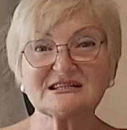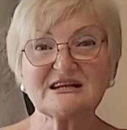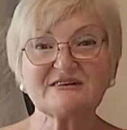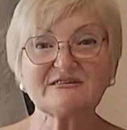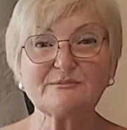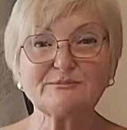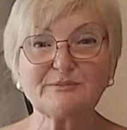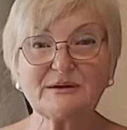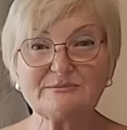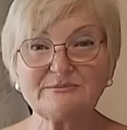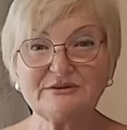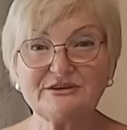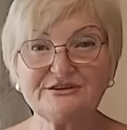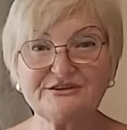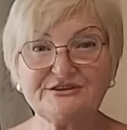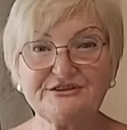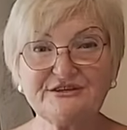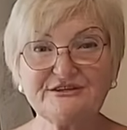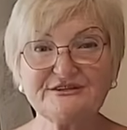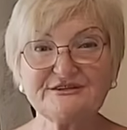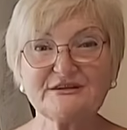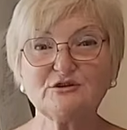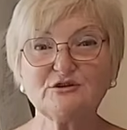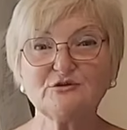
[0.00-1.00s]
слава
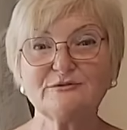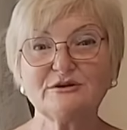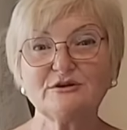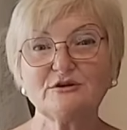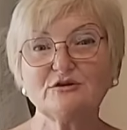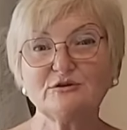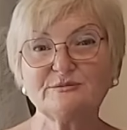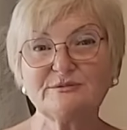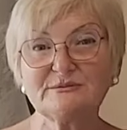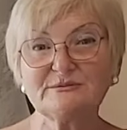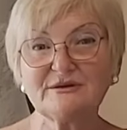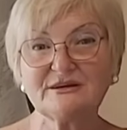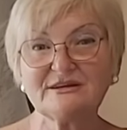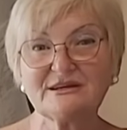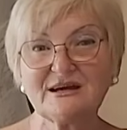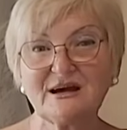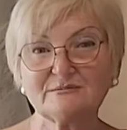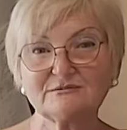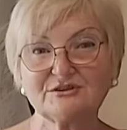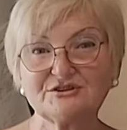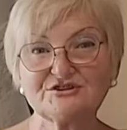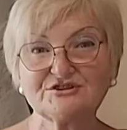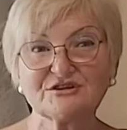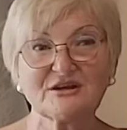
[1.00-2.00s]
победителю, мое любимое
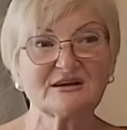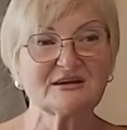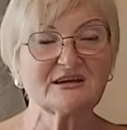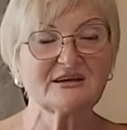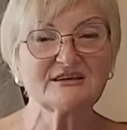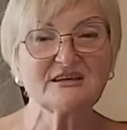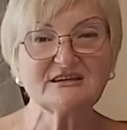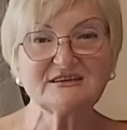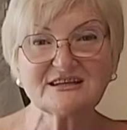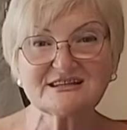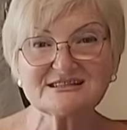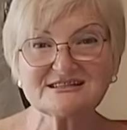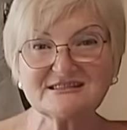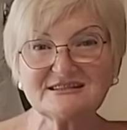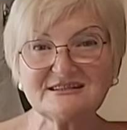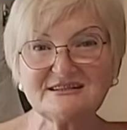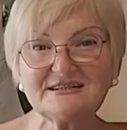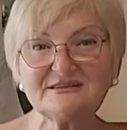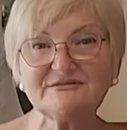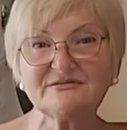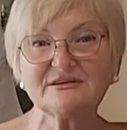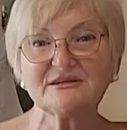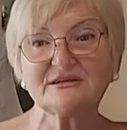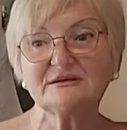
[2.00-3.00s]
яблочко, какие-то
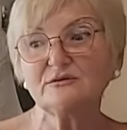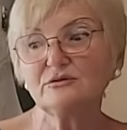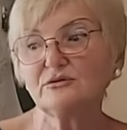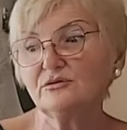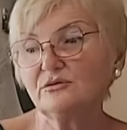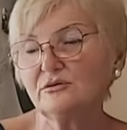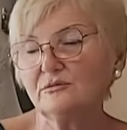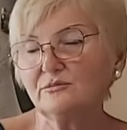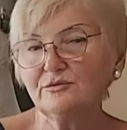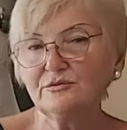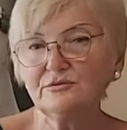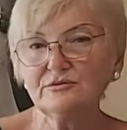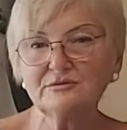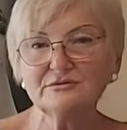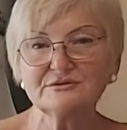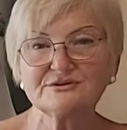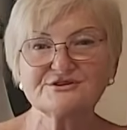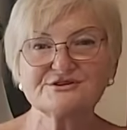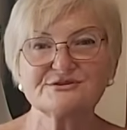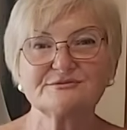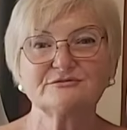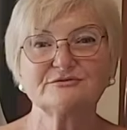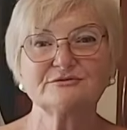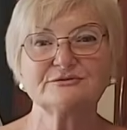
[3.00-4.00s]
сливки, о
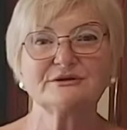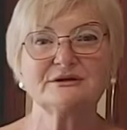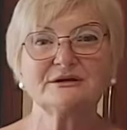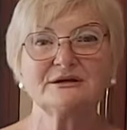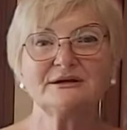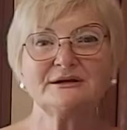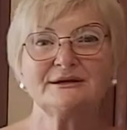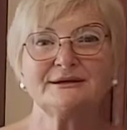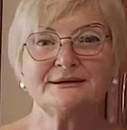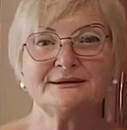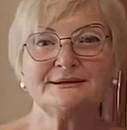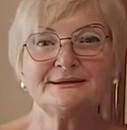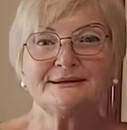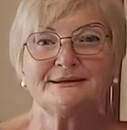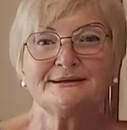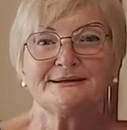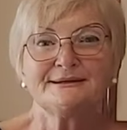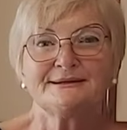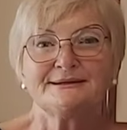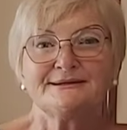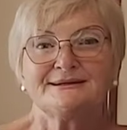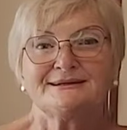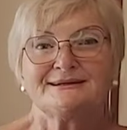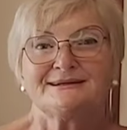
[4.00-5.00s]
боже мой.
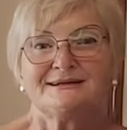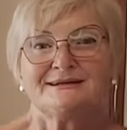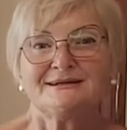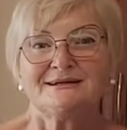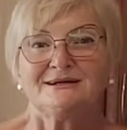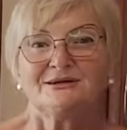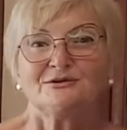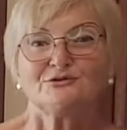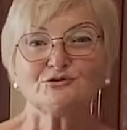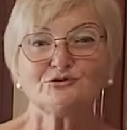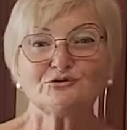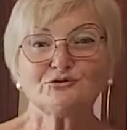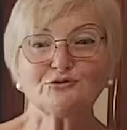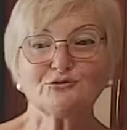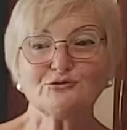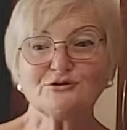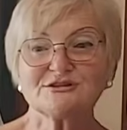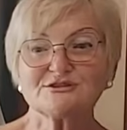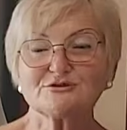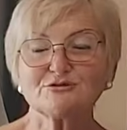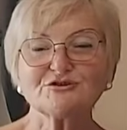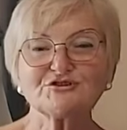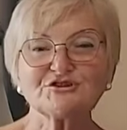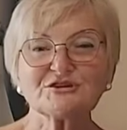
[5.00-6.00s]
Ну,
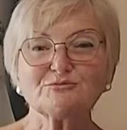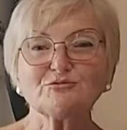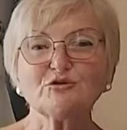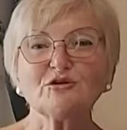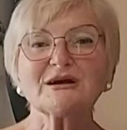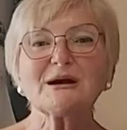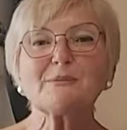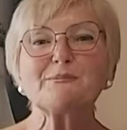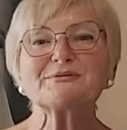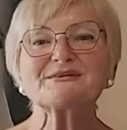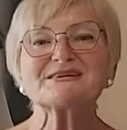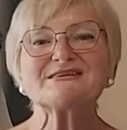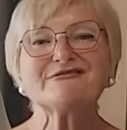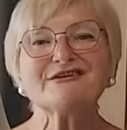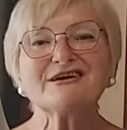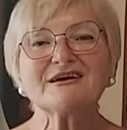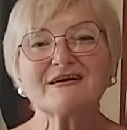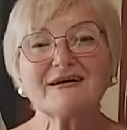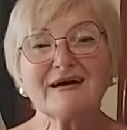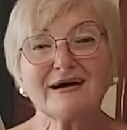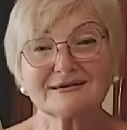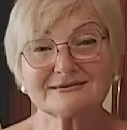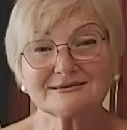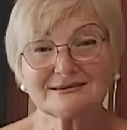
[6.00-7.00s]
то есть, очень много
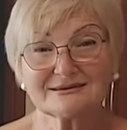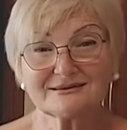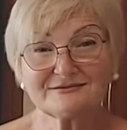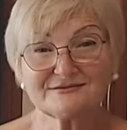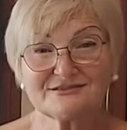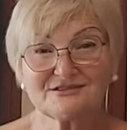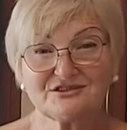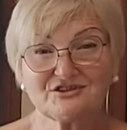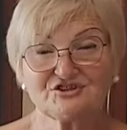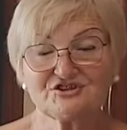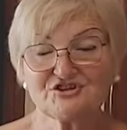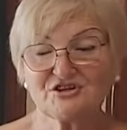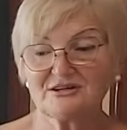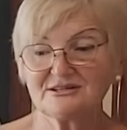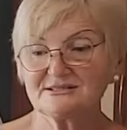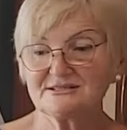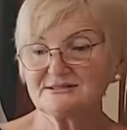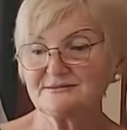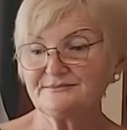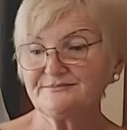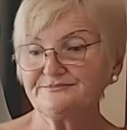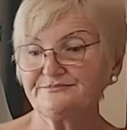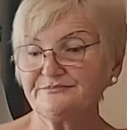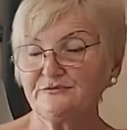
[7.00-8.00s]
провокаторов
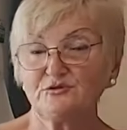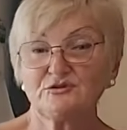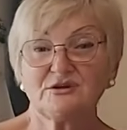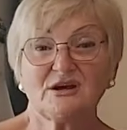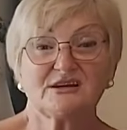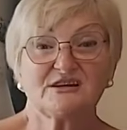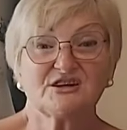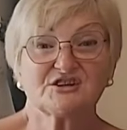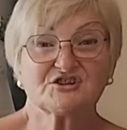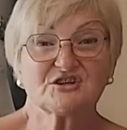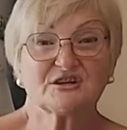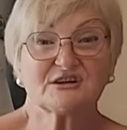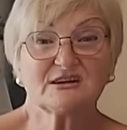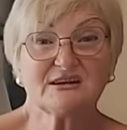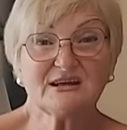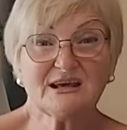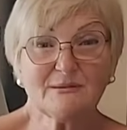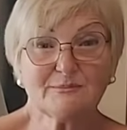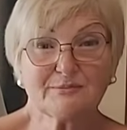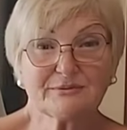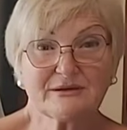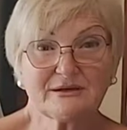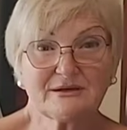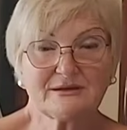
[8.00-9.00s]
сейчас. Но я, реже
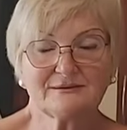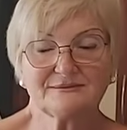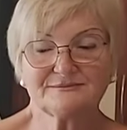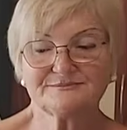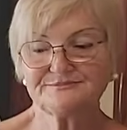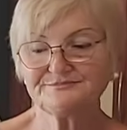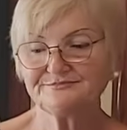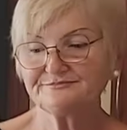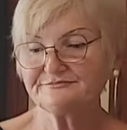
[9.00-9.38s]
крепкий.